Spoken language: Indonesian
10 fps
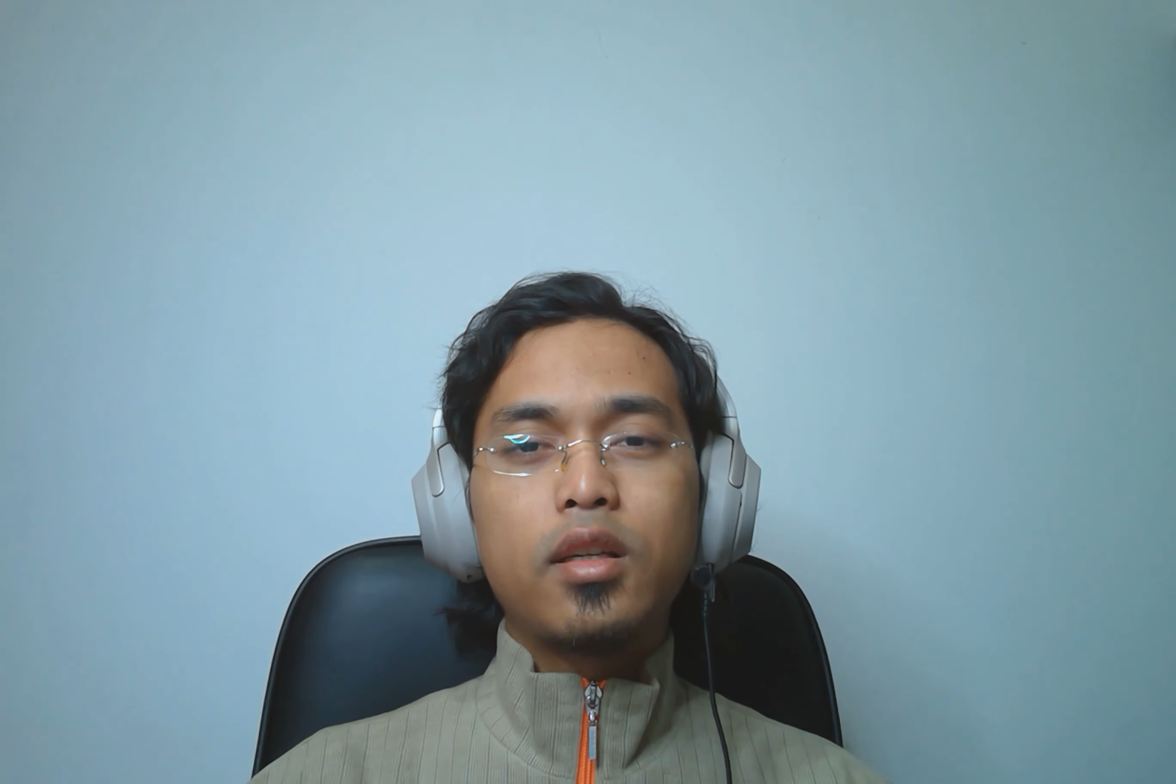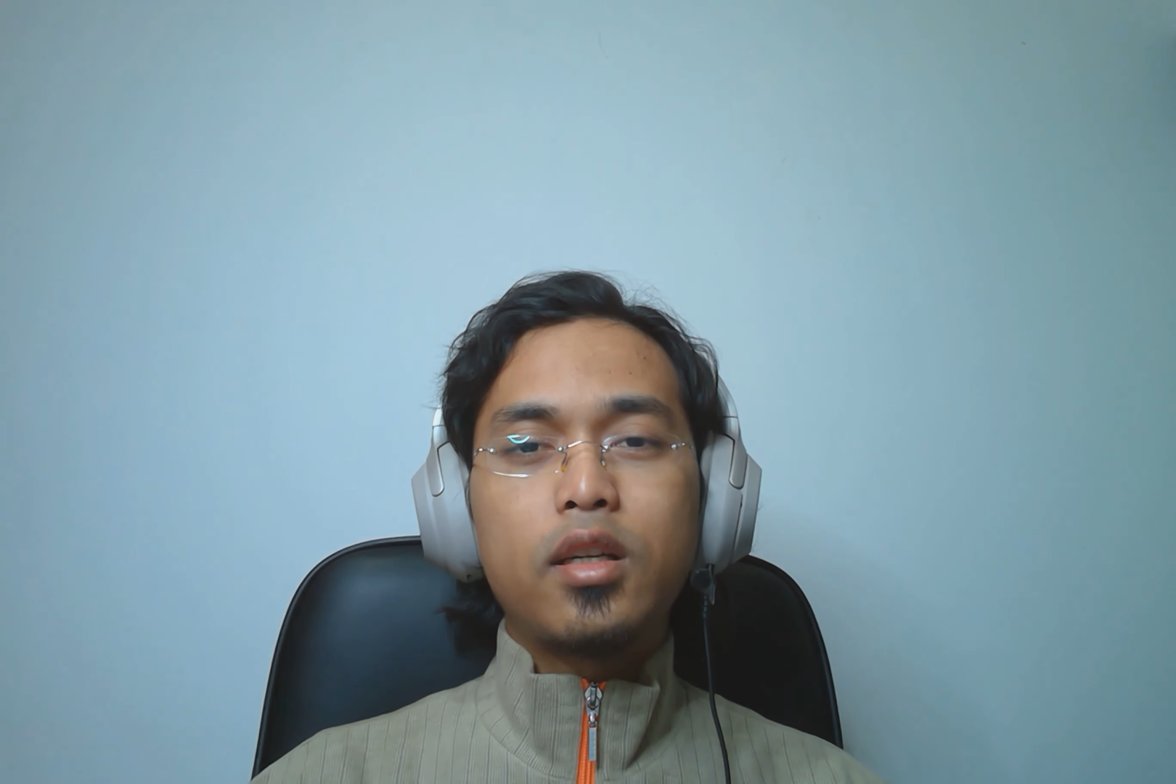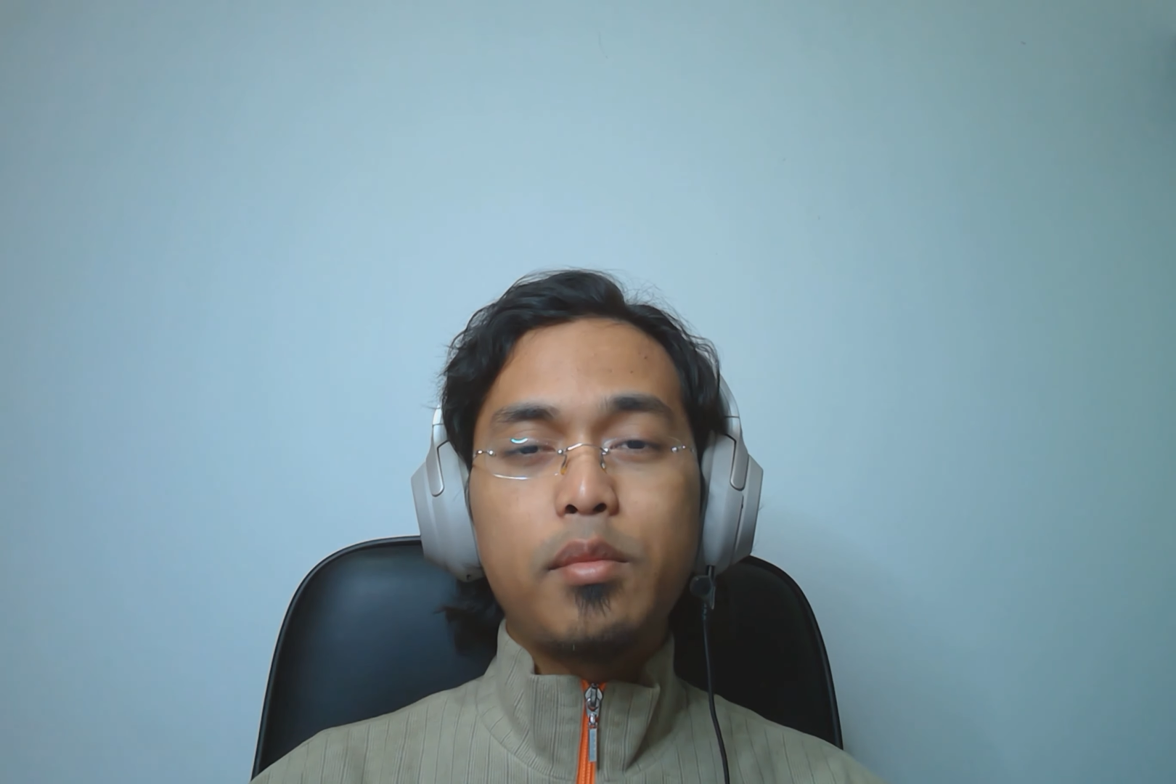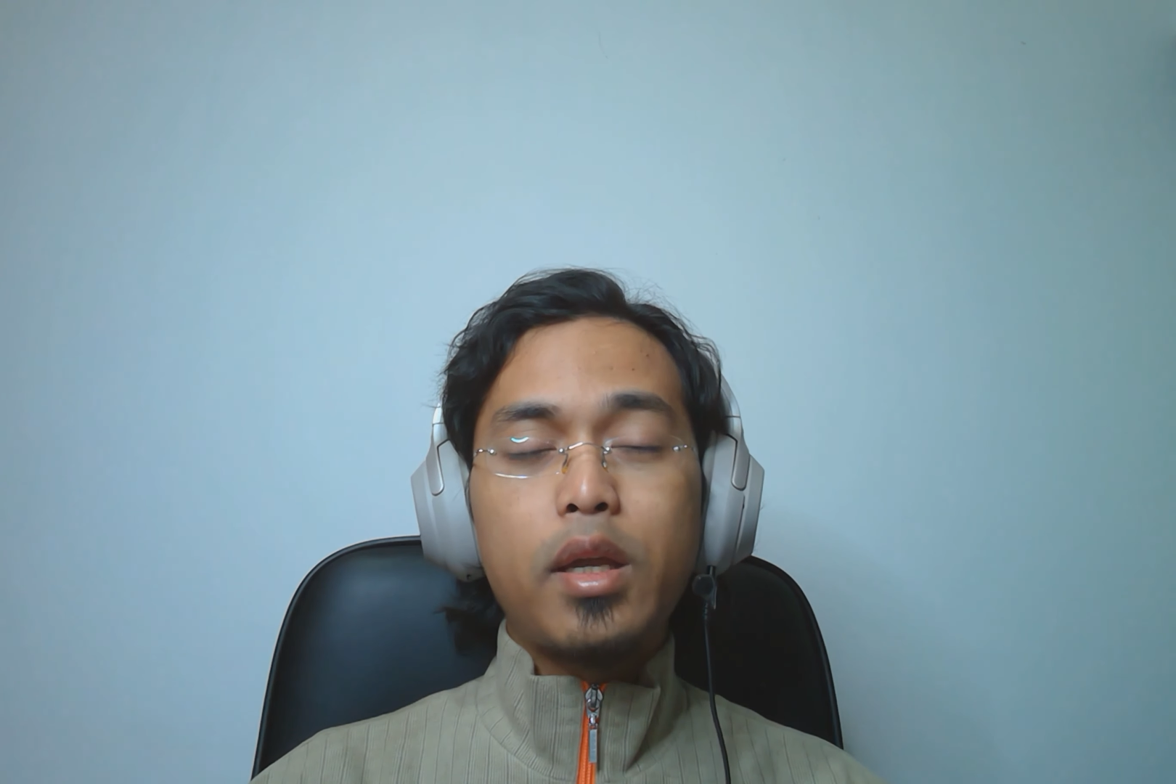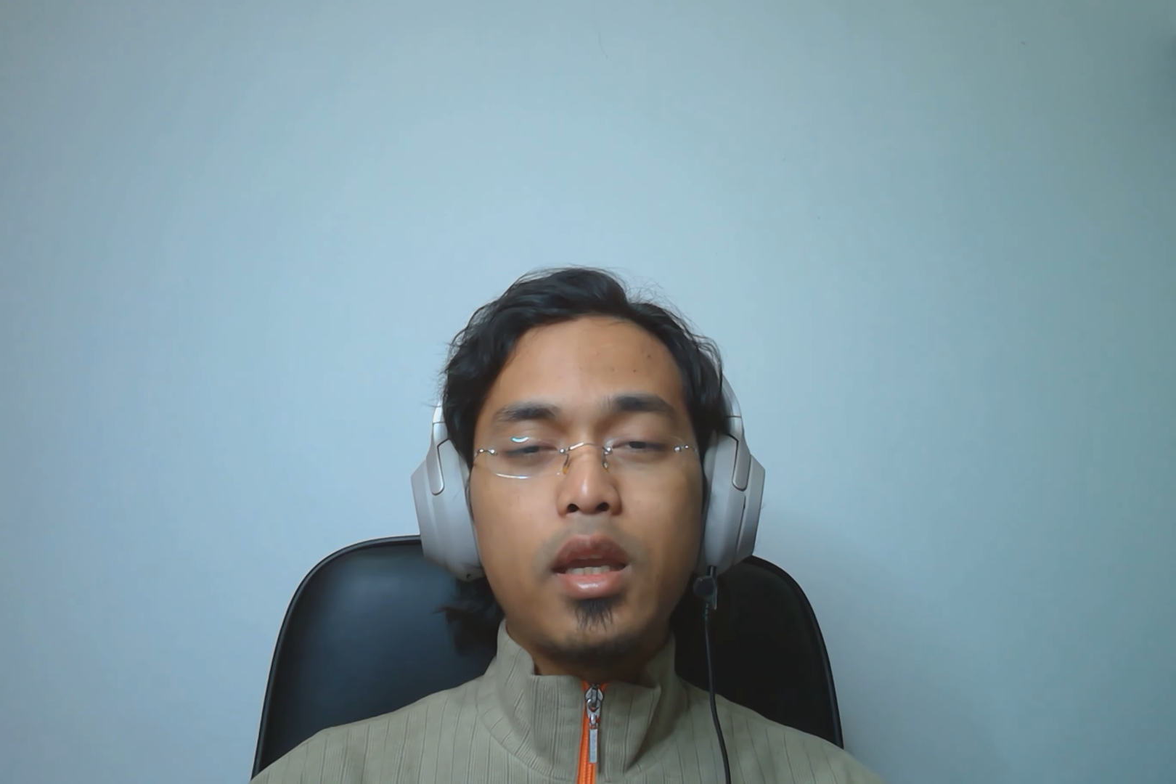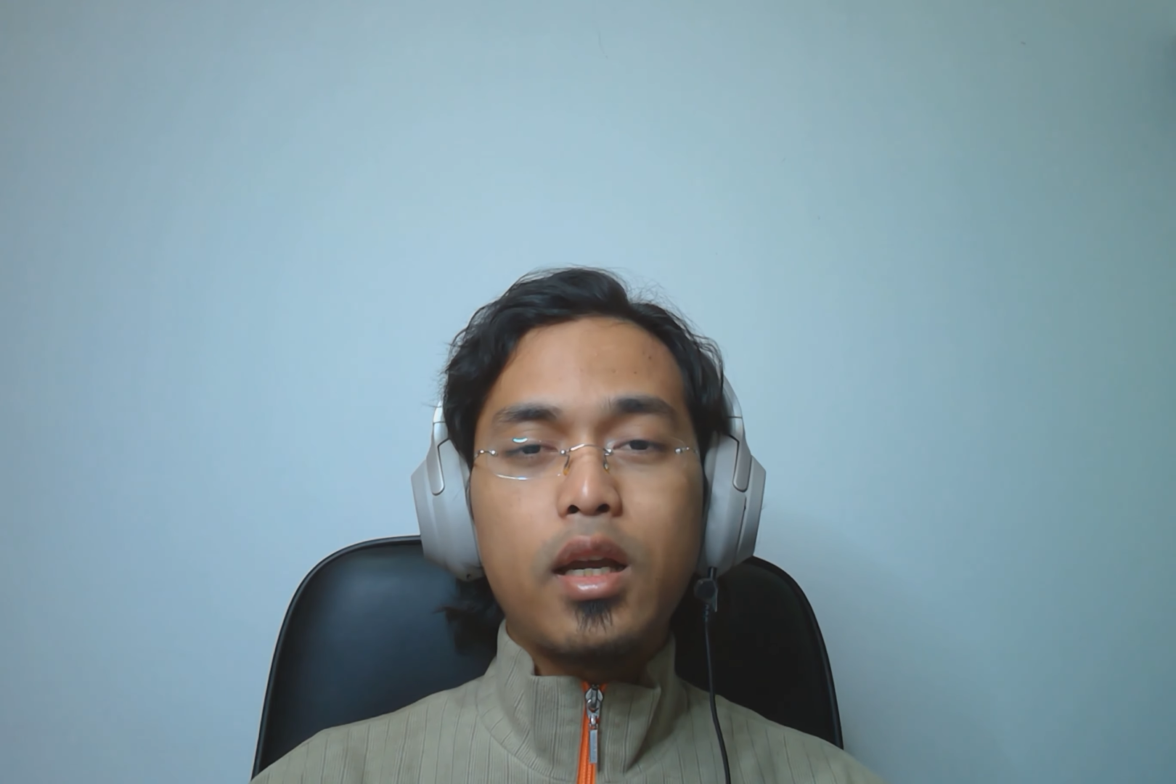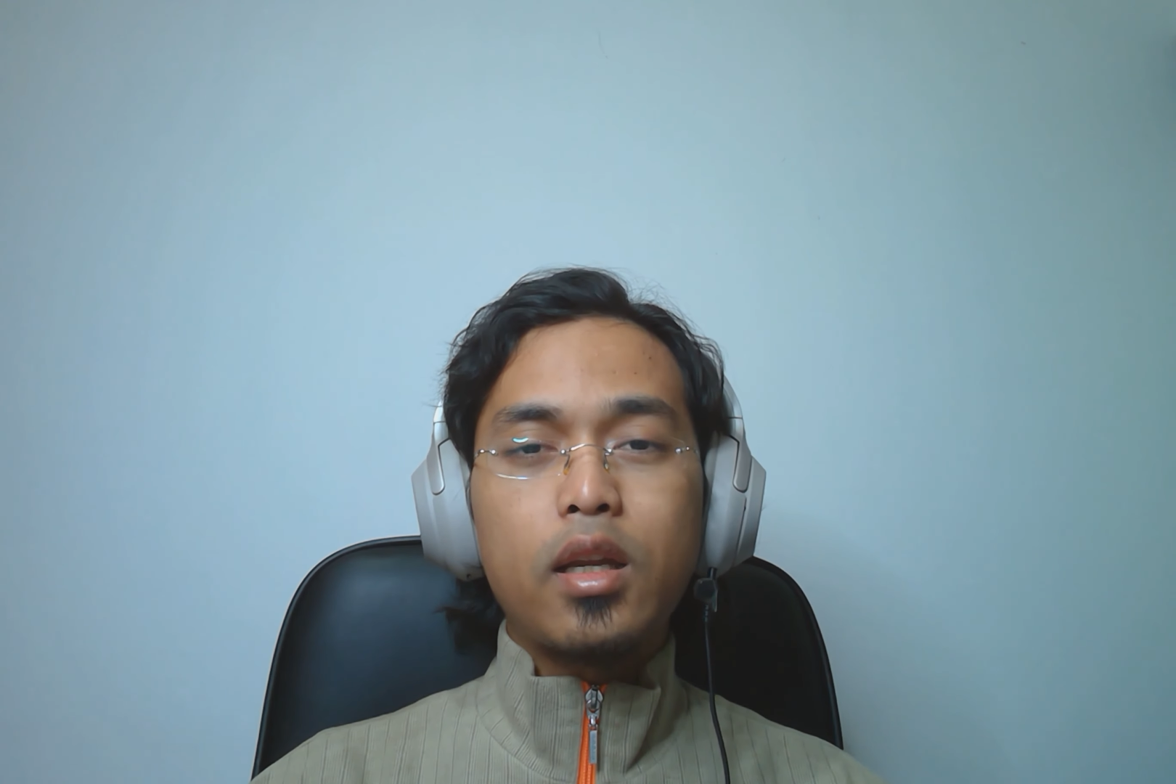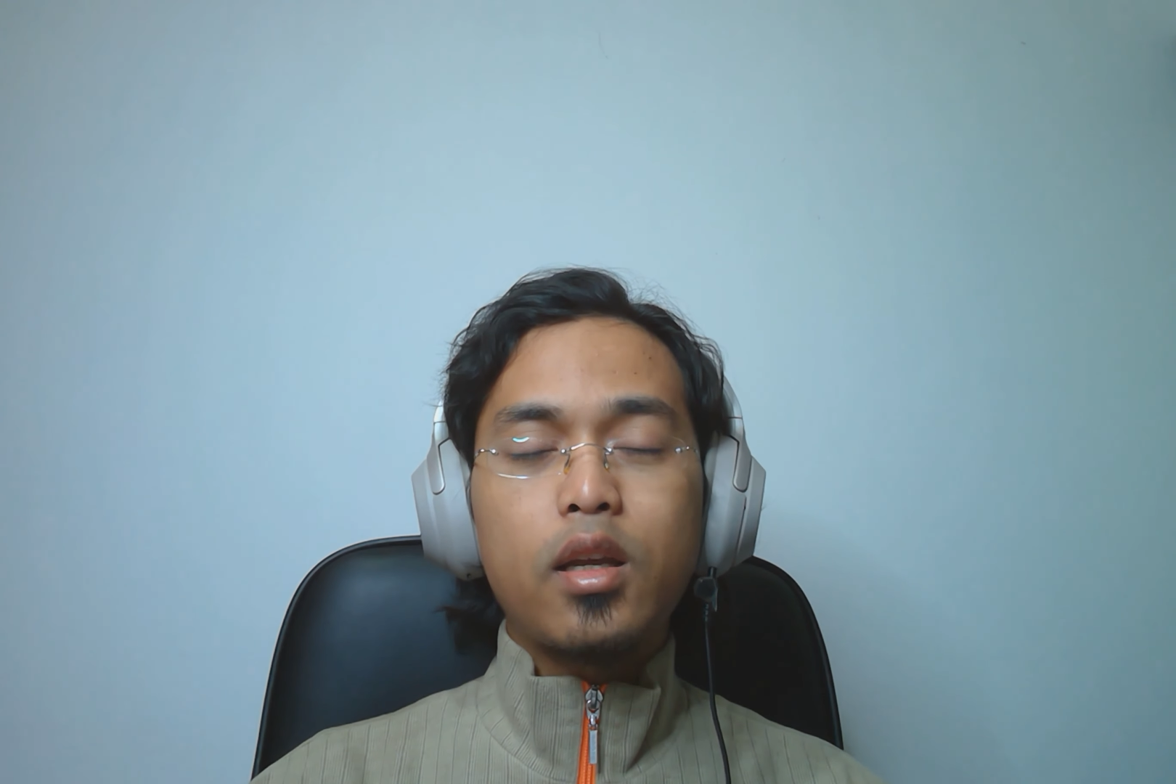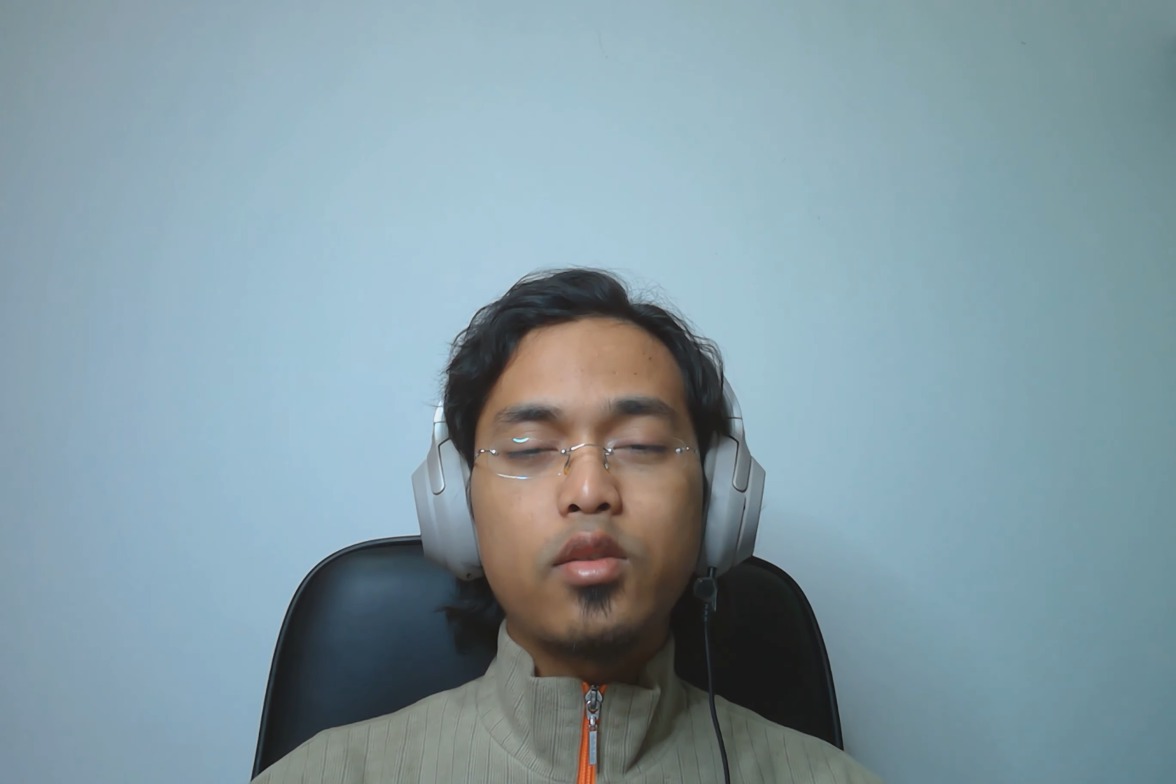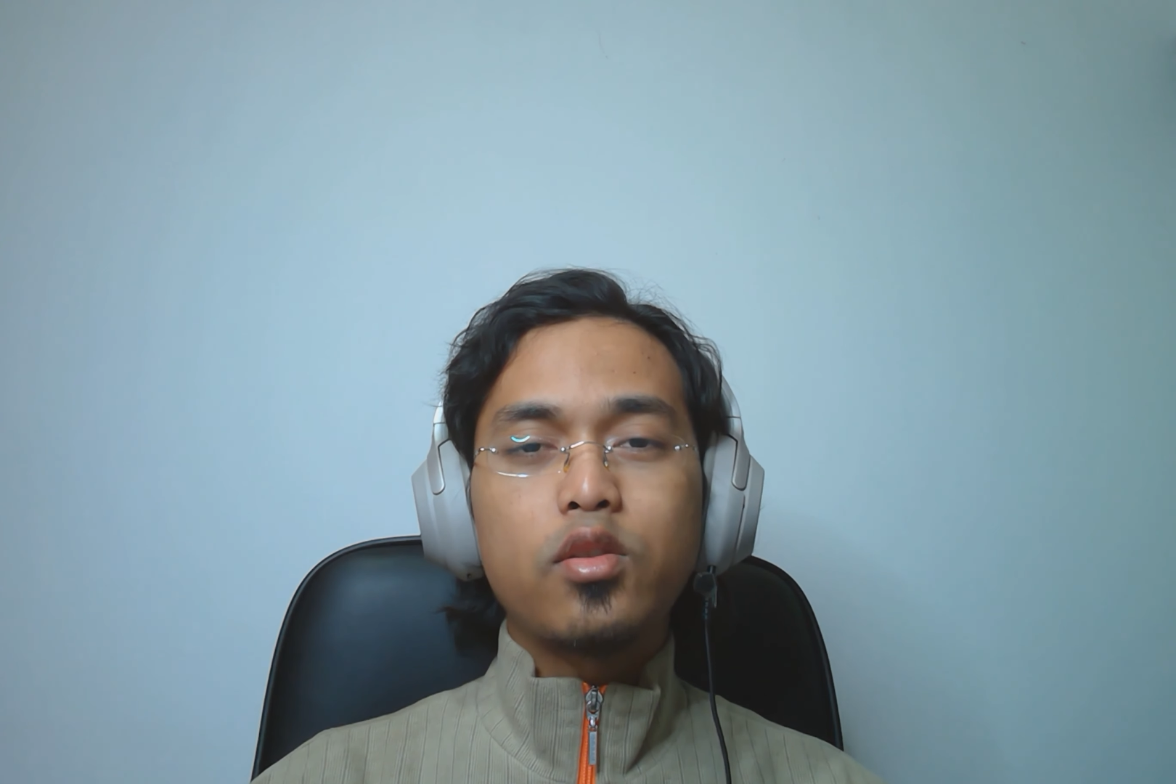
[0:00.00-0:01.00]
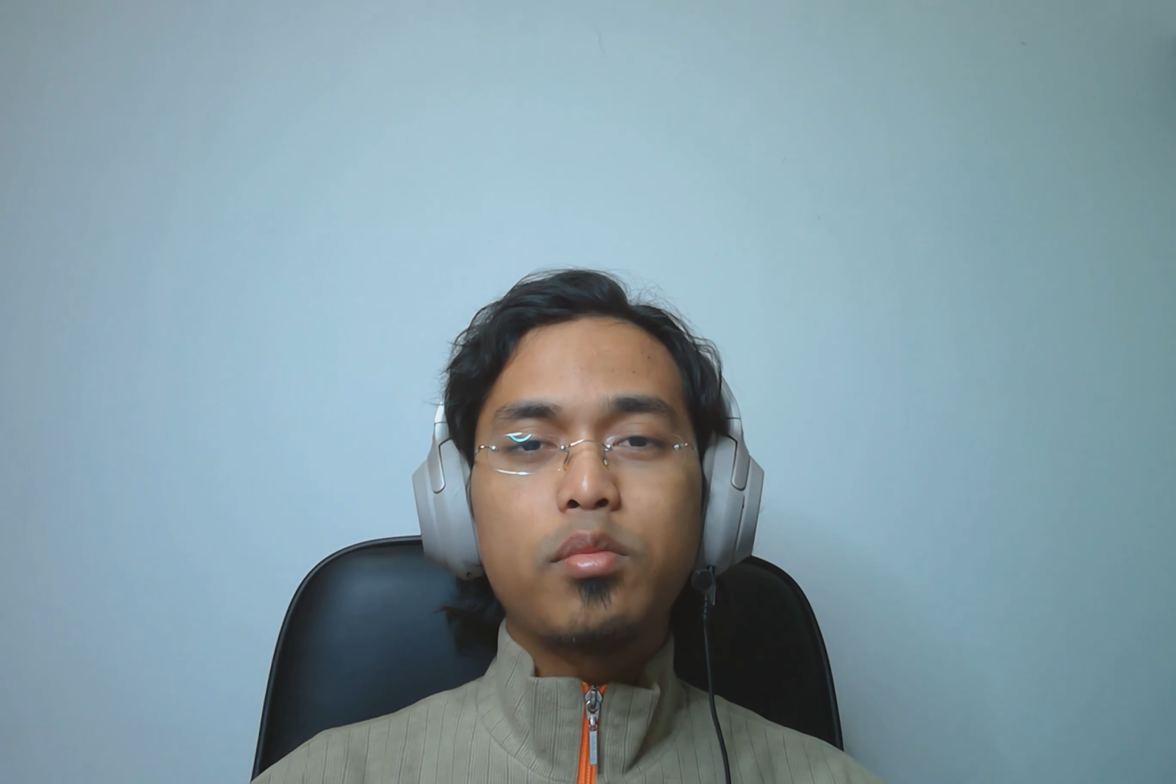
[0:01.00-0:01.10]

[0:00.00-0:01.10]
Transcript: kebanyakan kasus